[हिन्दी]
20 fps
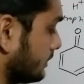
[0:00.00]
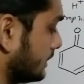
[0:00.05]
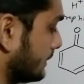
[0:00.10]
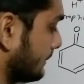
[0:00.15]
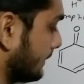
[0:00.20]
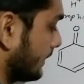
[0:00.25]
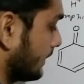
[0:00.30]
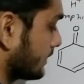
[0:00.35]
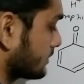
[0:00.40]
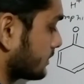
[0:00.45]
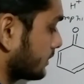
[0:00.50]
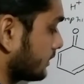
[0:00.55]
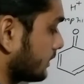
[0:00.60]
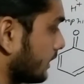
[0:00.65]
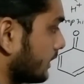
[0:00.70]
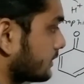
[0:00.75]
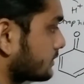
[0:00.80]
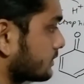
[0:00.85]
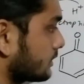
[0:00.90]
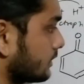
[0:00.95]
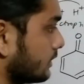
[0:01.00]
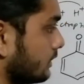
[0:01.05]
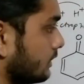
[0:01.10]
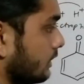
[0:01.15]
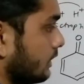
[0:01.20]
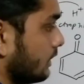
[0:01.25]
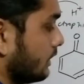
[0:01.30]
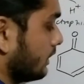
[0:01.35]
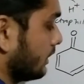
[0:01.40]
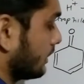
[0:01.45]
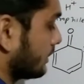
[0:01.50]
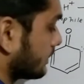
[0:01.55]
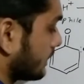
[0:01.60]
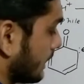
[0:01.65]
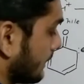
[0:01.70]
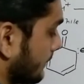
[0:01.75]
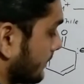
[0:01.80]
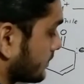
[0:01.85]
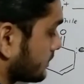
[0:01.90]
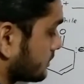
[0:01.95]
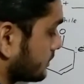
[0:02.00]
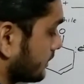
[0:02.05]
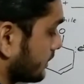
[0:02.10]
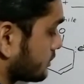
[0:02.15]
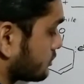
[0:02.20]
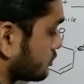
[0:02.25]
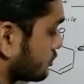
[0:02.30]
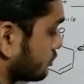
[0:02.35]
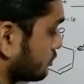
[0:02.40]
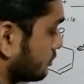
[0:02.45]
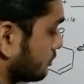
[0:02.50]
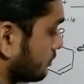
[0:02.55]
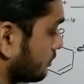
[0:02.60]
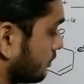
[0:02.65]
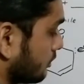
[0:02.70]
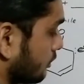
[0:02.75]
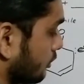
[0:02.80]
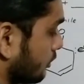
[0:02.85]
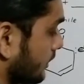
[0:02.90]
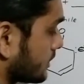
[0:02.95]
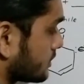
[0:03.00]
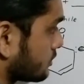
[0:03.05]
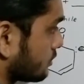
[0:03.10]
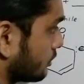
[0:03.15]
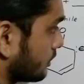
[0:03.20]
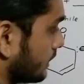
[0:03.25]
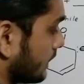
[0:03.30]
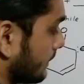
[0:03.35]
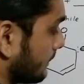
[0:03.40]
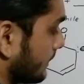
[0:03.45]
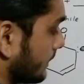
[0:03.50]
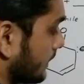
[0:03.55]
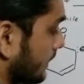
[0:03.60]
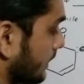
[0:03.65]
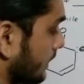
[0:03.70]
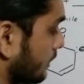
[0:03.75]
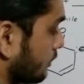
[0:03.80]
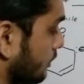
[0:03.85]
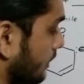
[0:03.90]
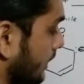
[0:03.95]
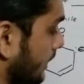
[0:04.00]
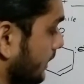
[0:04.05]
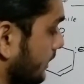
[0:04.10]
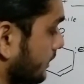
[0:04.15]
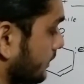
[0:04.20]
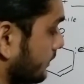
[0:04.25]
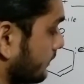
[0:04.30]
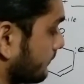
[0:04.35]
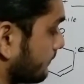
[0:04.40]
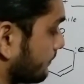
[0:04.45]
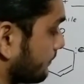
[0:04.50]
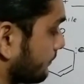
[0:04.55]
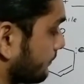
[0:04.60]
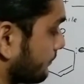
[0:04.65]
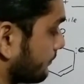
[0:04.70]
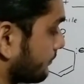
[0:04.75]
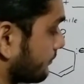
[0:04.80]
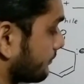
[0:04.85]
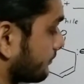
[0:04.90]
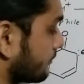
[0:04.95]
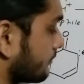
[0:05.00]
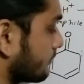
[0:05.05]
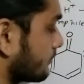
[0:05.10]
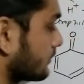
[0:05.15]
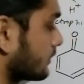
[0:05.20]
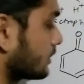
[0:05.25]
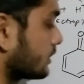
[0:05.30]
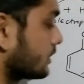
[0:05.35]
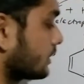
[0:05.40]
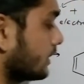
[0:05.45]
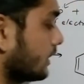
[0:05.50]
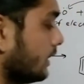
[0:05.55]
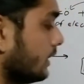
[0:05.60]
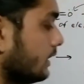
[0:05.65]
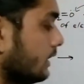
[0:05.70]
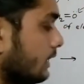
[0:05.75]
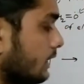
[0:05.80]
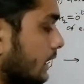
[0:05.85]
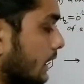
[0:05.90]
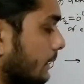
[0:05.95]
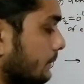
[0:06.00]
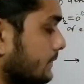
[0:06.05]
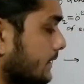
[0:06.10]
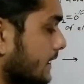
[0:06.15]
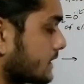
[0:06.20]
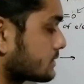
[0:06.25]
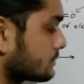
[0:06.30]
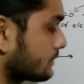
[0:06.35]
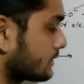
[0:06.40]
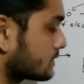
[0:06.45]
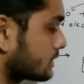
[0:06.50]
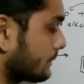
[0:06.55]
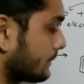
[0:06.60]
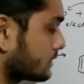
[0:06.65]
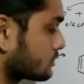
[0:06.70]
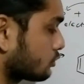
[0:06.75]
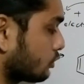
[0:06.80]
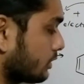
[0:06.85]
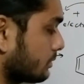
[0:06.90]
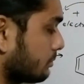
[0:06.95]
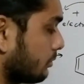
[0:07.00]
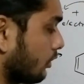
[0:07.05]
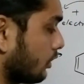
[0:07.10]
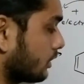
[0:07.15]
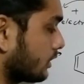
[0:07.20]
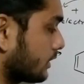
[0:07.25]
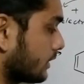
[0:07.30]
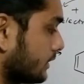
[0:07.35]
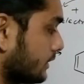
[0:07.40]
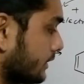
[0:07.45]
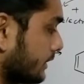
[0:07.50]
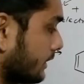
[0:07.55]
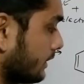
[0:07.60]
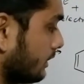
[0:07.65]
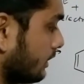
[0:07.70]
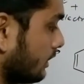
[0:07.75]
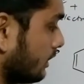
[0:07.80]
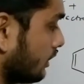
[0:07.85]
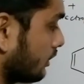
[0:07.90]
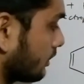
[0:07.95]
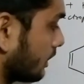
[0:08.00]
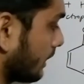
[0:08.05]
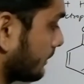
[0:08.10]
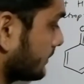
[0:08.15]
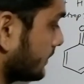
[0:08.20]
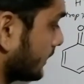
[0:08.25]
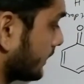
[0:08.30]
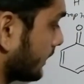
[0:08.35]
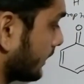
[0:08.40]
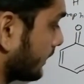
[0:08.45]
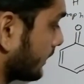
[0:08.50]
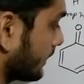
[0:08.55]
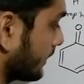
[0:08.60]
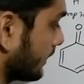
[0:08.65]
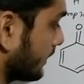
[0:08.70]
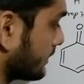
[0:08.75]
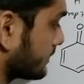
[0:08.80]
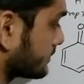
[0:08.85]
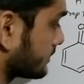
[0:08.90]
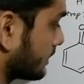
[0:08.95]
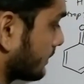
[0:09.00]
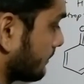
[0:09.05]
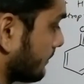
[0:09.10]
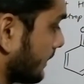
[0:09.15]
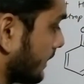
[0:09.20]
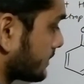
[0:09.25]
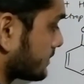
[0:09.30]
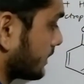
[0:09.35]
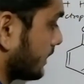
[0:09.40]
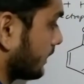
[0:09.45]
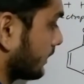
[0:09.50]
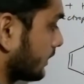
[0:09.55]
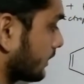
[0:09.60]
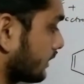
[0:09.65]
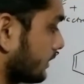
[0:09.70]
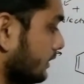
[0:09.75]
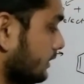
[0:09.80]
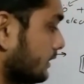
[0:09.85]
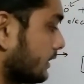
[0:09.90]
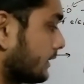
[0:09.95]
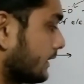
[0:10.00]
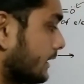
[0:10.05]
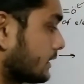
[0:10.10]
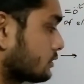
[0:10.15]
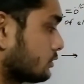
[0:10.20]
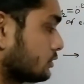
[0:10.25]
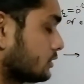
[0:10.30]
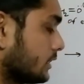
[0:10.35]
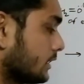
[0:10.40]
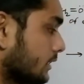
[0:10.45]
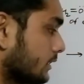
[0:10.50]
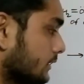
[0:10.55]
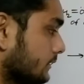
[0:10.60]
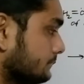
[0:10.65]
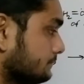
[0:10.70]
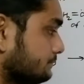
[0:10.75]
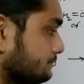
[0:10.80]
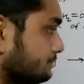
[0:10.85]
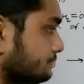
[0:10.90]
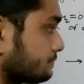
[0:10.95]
ये पहले से ही था ऐसे यहाँ पर सी एच टू ओ एच तो यहाँ पर लगा हुआ है ही ठीक है अभी एच प्लस के पास कोई बॉन्ड नहीं है अब ये क्या करेगा इसके पास आकर के अटैच हो जाएगा